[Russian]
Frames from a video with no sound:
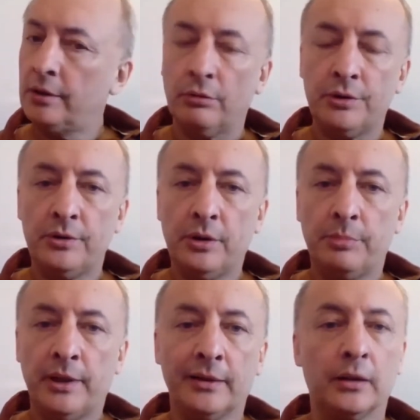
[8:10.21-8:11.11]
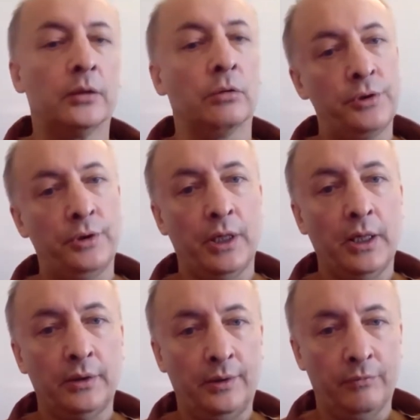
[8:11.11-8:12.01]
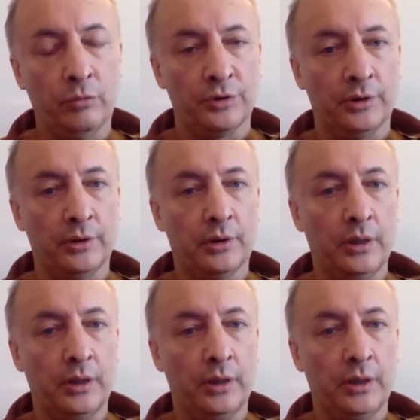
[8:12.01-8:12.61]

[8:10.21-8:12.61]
Это очень неприятно, это очень тревожно.